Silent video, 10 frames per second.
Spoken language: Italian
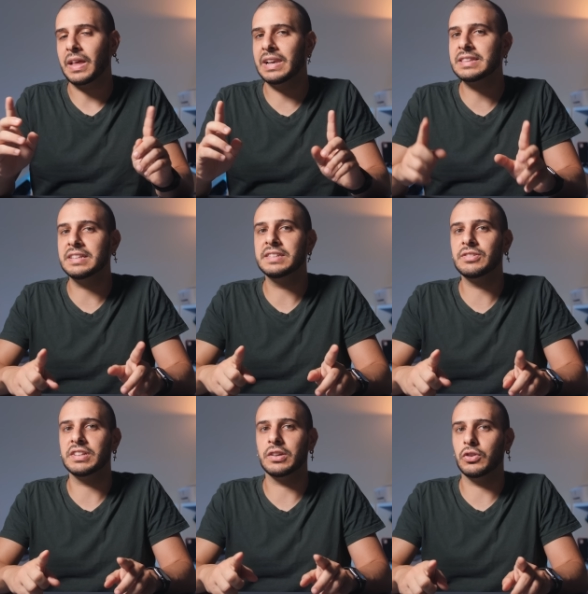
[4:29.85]

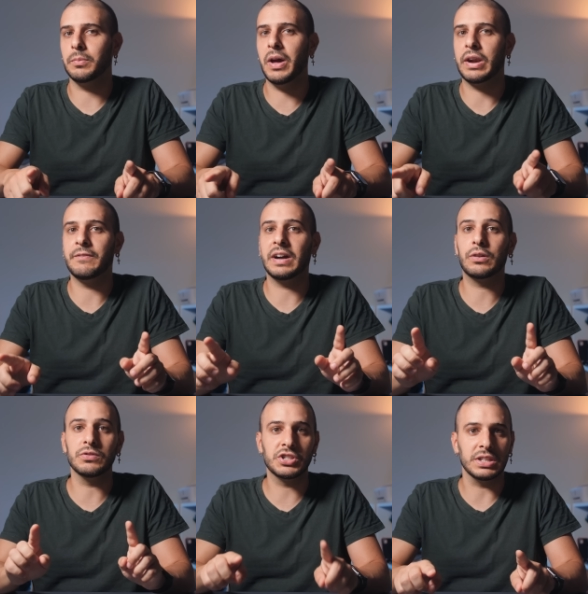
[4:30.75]
L'attenzione secondo me ora va
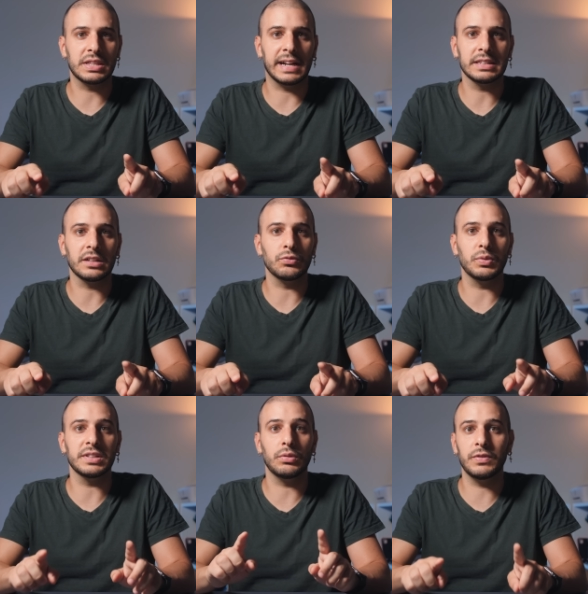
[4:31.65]
concentrata su
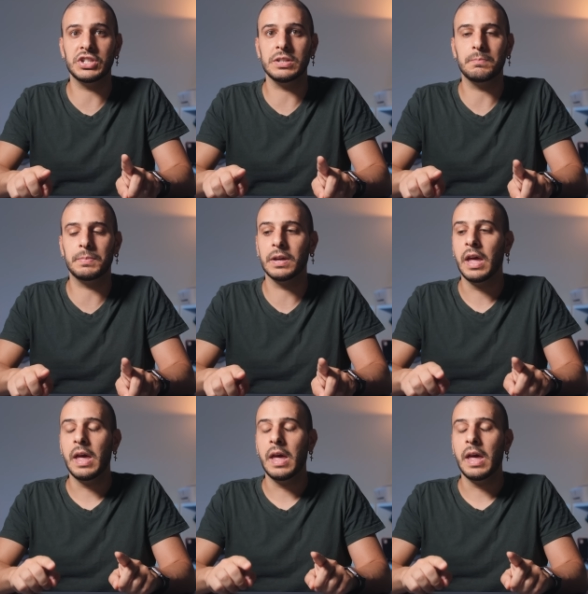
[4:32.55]
questi nuovi chip